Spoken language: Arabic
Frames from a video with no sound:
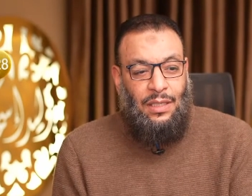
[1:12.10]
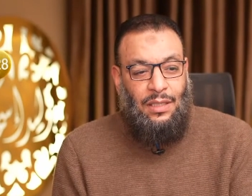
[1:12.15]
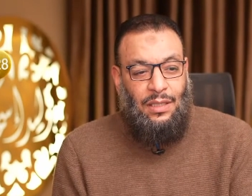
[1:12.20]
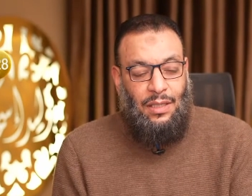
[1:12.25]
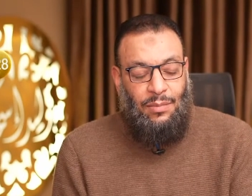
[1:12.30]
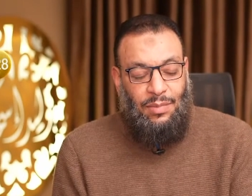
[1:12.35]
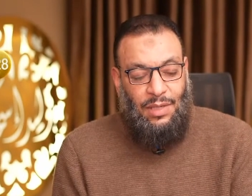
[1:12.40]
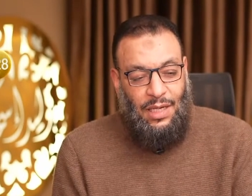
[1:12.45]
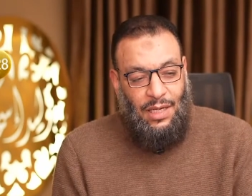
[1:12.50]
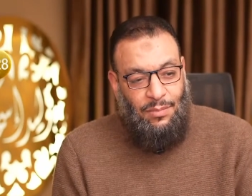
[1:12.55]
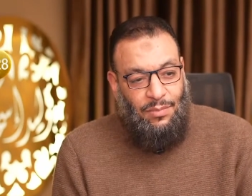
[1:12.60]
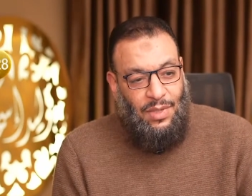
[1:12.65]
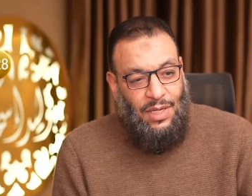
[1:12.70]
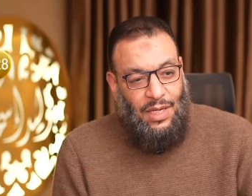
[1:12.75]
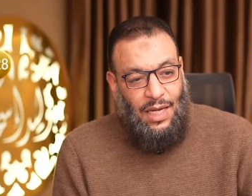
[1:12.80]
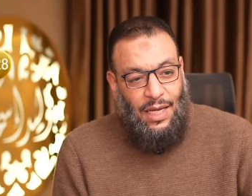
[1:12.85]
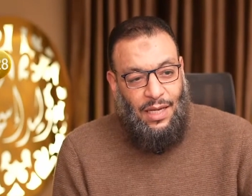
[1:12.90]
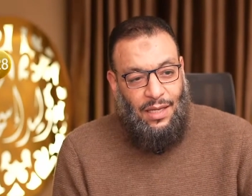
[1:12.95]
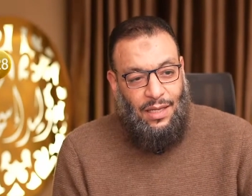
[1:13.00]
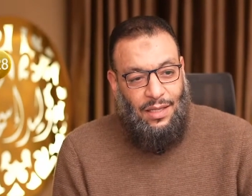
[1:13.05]
طب يا عم
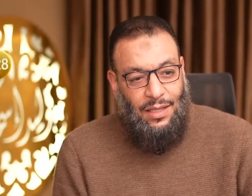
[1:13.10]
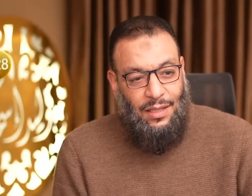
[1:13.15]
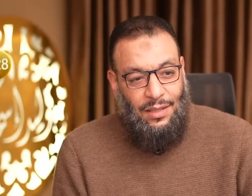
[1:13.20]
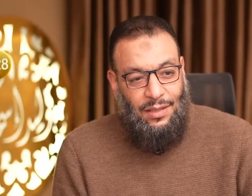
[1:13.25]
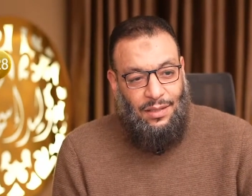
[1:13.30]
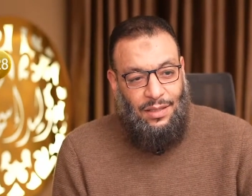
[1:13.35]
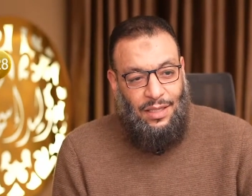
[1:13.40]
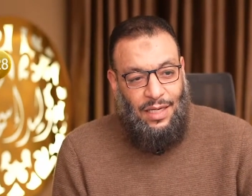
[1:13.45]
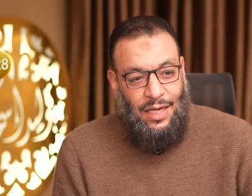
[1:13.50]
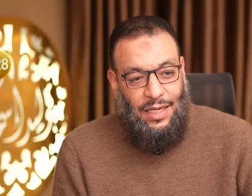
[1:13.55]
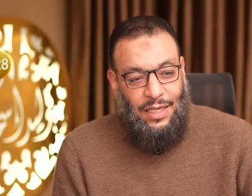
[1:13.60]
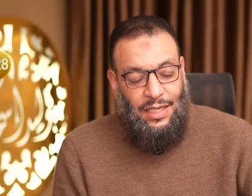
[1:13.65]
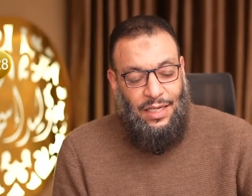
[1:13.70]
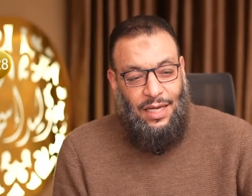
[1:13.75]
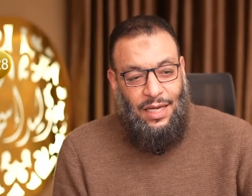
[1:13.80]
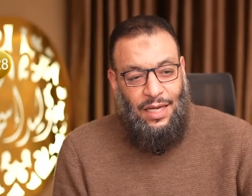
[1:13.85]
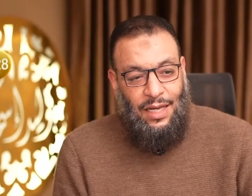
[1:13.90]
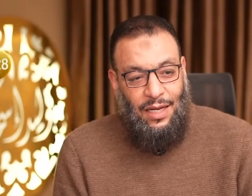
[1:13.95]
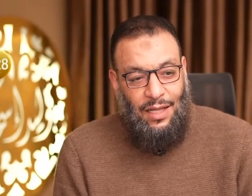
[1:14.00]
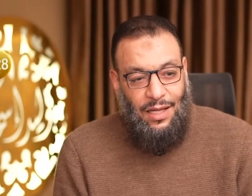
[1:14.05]
الحاج يعني
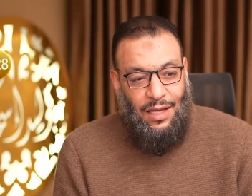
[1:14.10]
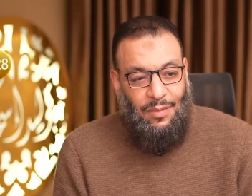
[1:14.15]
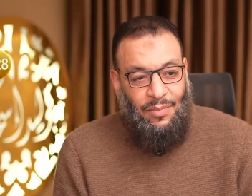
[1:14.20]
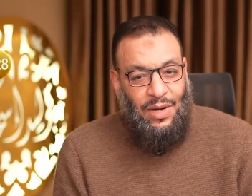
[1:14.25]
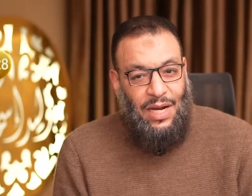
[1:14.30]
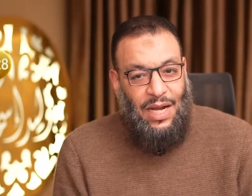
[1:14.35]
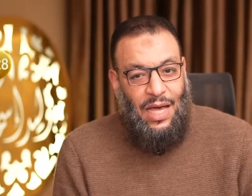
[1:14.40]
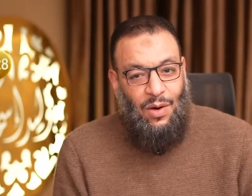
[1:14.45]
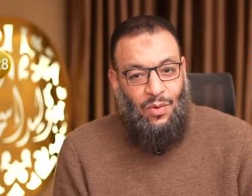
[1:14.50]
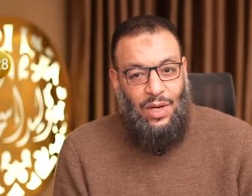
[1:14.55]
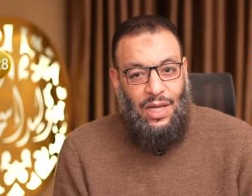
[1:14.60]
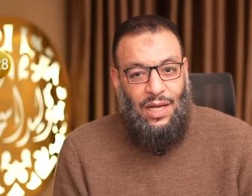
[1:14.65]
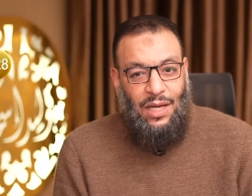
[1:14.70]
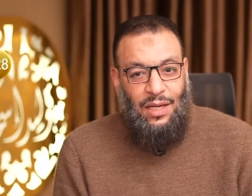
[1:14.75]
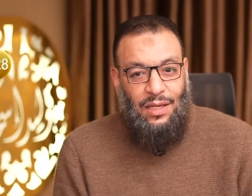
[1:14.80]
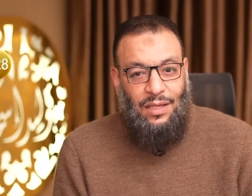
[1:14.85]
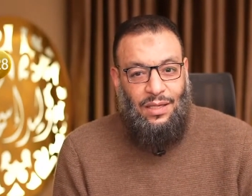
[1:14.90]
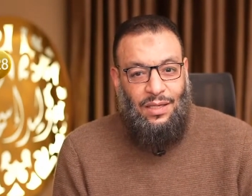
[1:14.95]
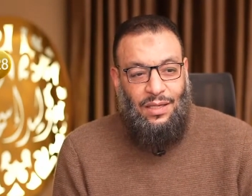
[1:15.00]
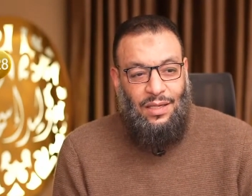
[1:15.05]
هي القبر
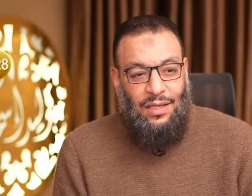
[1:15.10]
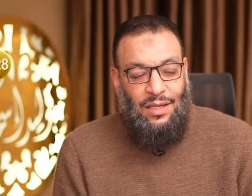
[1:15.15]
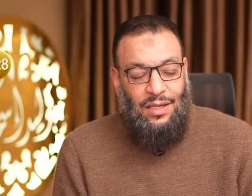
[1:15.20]
اولى